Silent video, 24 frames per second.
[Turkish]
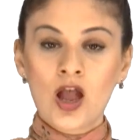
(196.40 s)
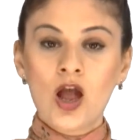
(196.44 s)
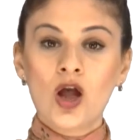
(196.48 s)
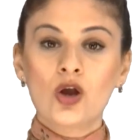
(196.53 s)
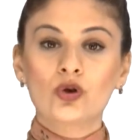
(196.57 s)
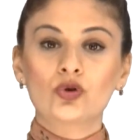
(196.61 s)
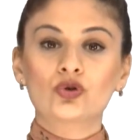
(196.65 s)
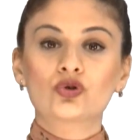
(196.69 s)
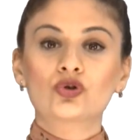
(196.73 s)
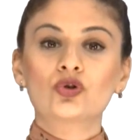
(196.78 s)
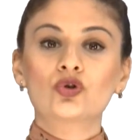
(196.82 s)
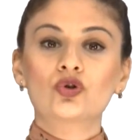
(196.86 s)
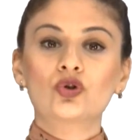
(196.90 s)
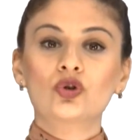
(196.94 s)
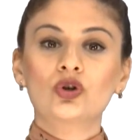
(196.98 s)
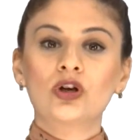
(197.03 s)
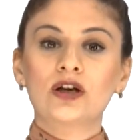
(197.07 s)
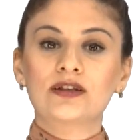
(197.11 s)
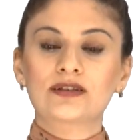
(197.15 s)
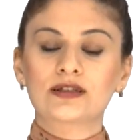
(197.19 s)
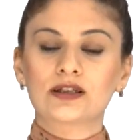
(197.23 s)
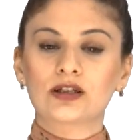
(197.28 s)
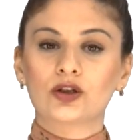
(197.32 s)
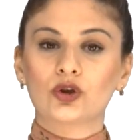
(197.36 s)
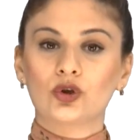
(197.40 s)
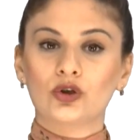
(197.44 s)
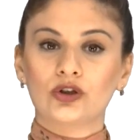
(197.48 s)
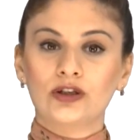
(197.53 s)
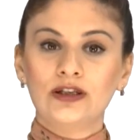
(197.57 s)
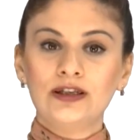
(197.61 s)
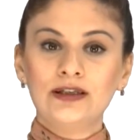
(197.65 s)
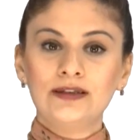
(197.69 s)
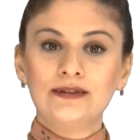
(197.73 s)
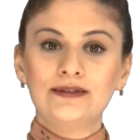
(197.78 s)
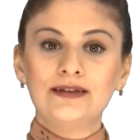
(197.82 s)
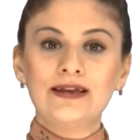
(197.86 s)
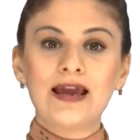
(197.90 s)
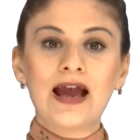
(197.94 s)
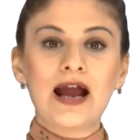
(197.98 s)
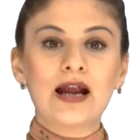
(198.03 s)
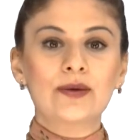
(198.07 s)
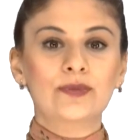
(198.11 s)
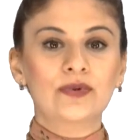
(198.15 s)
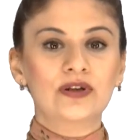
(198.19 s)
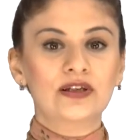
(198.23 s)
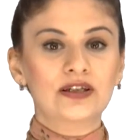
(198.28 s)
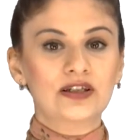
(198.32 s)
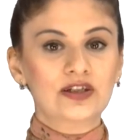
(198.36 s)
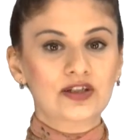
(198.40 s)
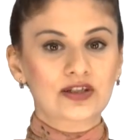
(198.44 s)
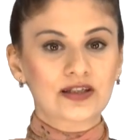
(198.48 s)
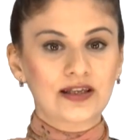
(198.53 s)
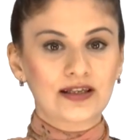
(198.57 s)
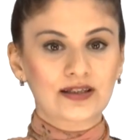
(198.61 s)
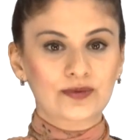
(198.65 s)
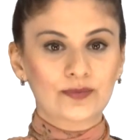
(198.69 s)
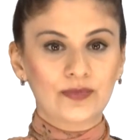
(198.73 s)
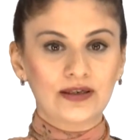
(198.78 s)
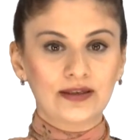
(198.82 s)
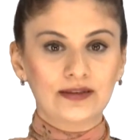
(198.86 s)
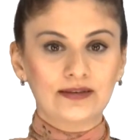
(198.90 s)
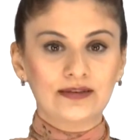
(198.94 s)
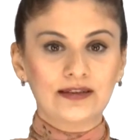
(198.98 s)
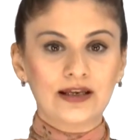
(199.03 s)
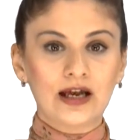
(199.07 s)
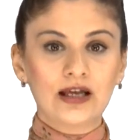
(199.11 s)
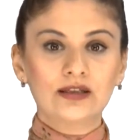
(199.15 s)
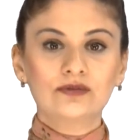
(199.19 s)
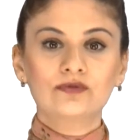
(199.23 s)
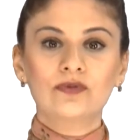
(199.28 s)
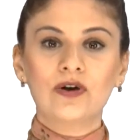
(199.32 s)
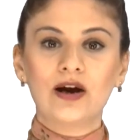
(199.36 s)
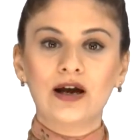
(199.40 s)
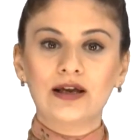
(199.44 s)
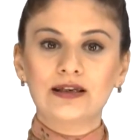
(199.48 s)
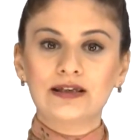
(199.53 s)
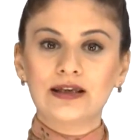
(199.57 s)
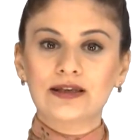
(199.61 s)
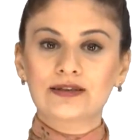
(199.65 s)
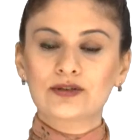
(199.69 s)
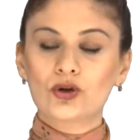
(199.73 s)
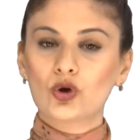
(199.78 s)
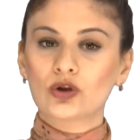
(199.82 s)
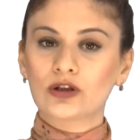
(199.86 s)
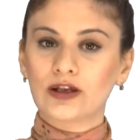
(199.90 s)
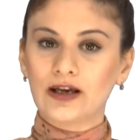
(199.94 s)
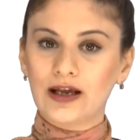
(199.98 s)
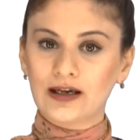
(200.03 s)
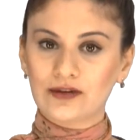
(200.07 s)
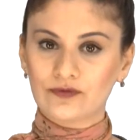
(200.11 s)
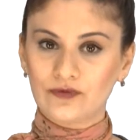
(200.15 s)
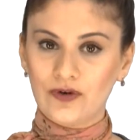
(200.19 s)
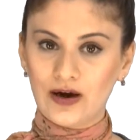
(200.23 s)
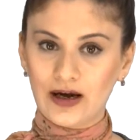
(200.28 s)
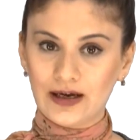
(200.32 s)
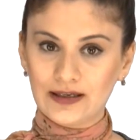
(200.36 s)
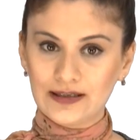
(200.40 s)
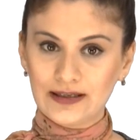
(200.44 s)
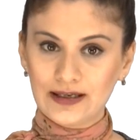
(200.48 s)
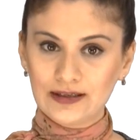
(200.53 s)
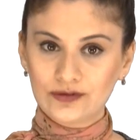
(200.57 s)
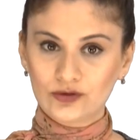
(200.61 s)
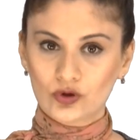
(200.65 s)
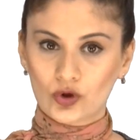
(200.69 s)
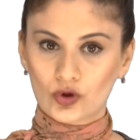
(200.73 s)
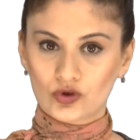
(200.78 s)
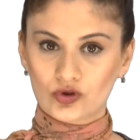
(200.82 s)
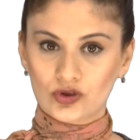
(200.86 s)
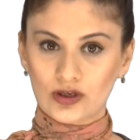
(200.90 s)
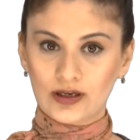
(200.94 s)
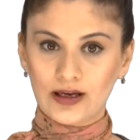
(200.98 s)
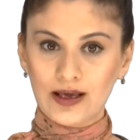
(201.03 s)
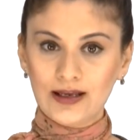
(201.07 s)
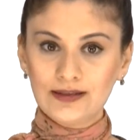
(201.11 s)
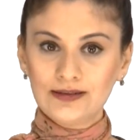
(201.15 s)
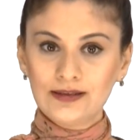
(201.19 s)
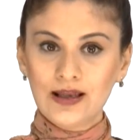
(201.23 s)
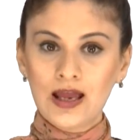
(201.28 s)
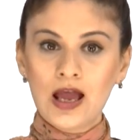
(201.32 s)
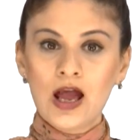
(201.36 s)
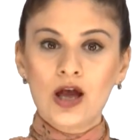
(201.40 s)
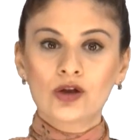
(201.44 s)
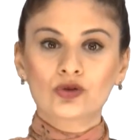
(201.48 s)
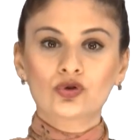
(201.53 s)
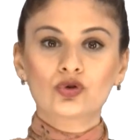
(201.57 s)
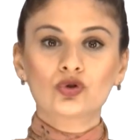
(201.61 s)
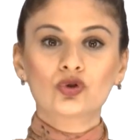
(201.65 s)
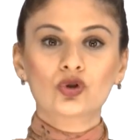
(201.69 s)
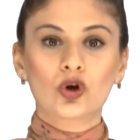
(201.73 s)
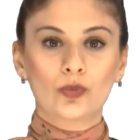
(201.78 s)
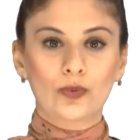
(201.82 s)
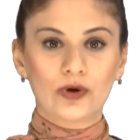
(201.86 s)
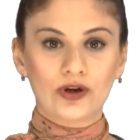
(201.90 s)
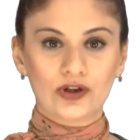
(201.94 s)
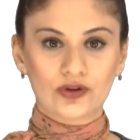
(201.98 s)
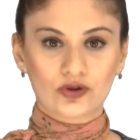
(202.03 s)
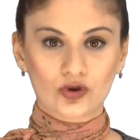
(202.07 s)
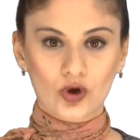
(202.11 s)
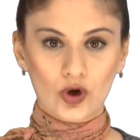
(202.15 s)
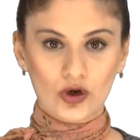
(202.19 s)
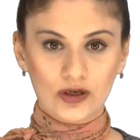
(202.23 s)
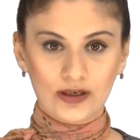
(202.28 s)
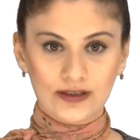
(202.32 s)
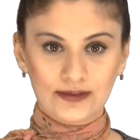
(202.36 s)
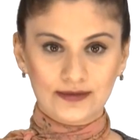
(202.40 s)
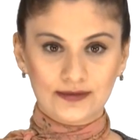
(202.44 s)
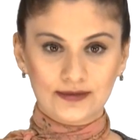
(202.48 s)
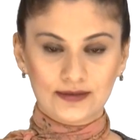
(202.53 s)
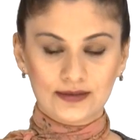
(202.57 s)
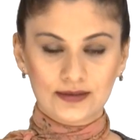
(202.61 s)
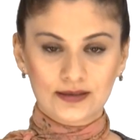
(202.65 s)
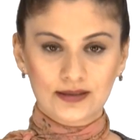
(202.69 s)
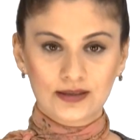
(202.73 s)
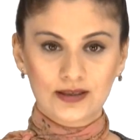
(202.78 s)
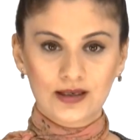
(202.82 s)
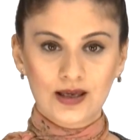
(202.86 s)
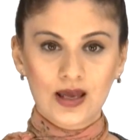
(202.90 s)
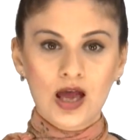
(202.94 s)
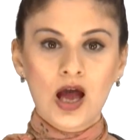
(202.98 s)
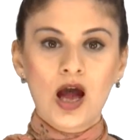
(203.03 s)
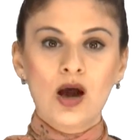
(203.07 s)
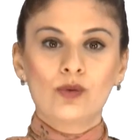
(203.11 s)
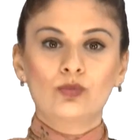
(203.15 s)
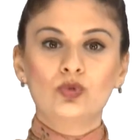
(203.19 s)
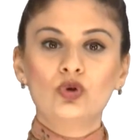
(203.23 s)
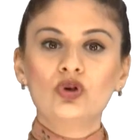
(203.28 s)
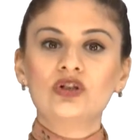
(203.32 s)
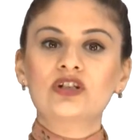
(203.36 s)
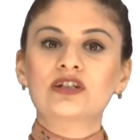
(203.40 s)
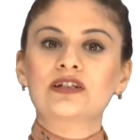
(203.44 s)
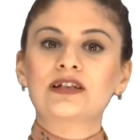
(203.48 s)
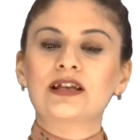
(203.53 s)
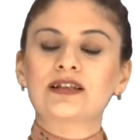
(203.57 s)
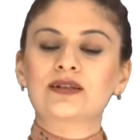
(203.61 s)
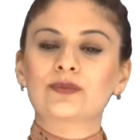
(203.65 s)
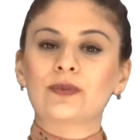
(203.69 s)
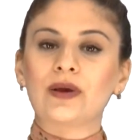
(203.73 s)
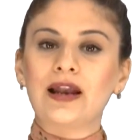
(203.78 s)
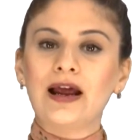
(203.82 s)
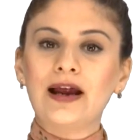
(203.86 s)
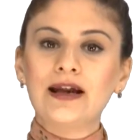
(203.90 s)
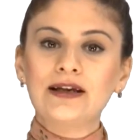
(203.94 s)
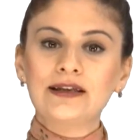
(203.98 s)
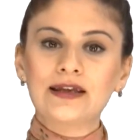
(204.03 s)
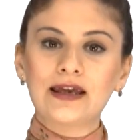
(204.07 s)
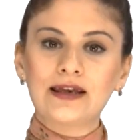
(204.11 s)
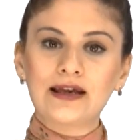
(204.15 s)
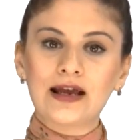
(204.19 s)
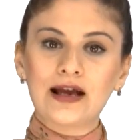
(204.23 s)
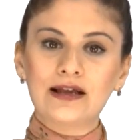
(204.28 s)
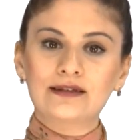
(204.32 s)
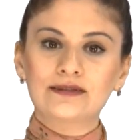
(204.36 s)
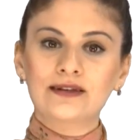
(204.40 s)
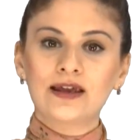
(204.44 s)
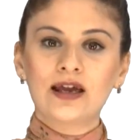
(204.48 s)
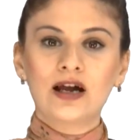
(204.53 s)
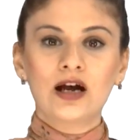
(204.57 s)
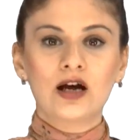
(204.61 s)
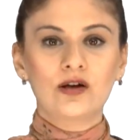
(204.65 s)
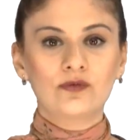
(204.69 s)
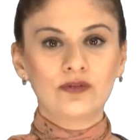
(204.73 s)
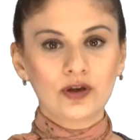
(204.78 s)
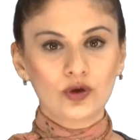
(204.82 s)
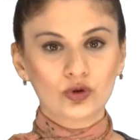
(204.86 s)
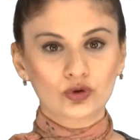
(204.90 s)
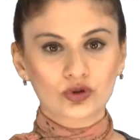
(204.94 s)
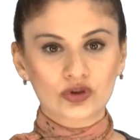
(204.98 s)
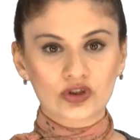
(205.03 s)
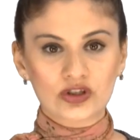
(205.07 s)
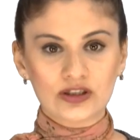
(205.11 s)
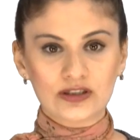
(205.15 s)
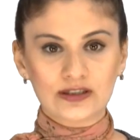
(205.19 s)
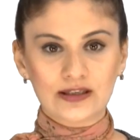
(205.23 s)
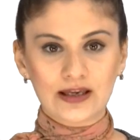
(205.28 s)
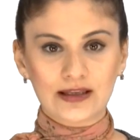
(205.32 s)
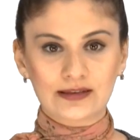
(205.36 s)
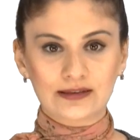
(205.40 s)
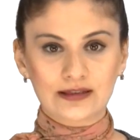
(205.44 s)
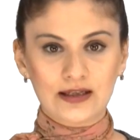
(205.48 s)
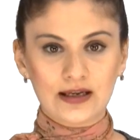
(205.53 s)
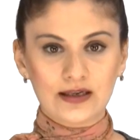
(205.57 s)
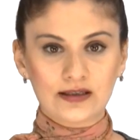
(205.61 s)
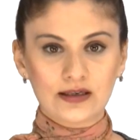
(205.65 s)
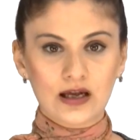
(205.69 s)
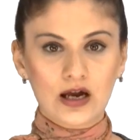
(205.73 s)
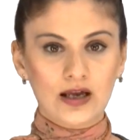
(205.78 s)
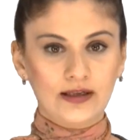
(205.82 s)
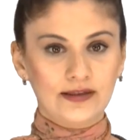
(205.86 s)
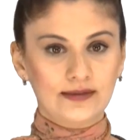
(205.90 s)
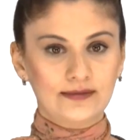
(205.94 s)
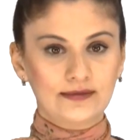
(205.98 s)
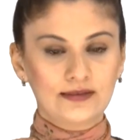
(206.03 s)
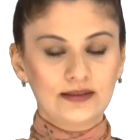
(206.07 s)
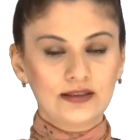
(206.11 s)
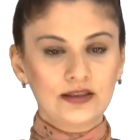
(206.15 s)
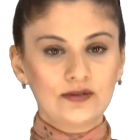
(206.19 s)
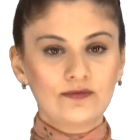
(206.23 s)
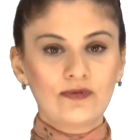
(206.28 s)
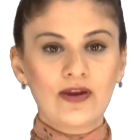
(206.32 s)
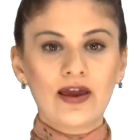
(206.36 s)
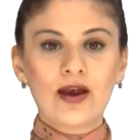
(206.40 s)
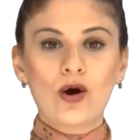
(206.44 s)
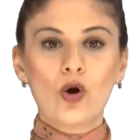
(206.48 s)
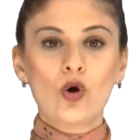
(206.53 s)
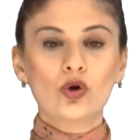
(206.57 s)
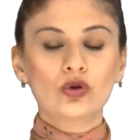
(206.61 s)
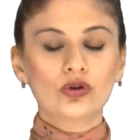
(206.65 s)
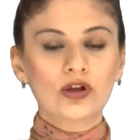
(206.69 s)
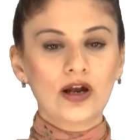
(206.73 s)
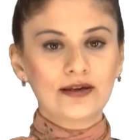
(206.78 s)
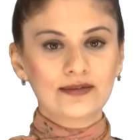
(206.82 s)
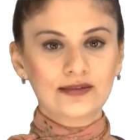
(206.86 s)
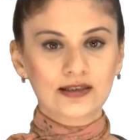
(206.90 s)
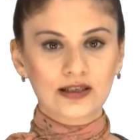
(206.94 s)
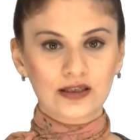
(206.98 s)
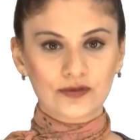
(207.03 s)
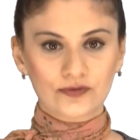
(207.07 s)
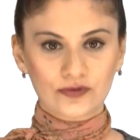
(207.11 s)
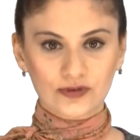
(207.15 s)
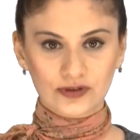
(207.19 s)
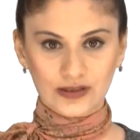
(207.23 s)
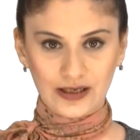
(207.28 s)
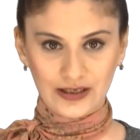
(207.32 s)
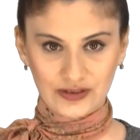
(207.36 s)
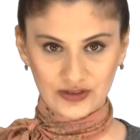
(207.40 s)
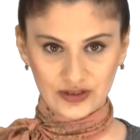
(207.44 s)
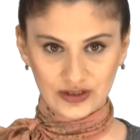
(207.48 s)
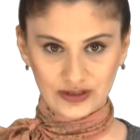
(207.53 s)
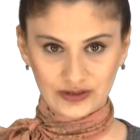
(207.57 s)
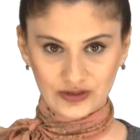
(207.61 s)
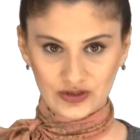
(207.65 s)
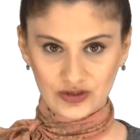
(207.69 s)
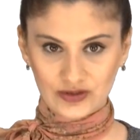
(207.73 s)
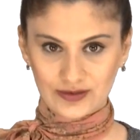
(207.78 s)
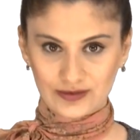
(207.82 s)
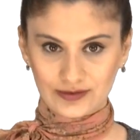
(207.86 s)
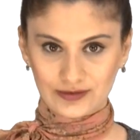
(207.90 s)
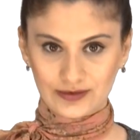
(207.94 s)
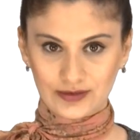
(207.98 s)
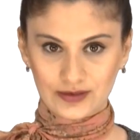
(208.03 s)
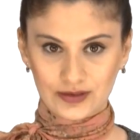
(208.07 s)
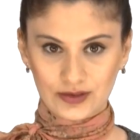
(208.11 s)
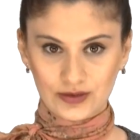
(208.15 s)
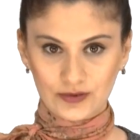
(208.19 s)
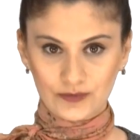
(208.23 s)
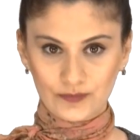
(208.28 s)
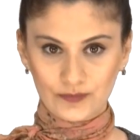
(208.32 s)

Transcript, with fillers: Üçüncü kategori diğer bir işletmenin yan faaliyeti olarak faaliyet gösteren tur operatörleridir. Bu işletmeler genelde havayolu şirketlerine aittir ve onlar tarafından çalıştırılır.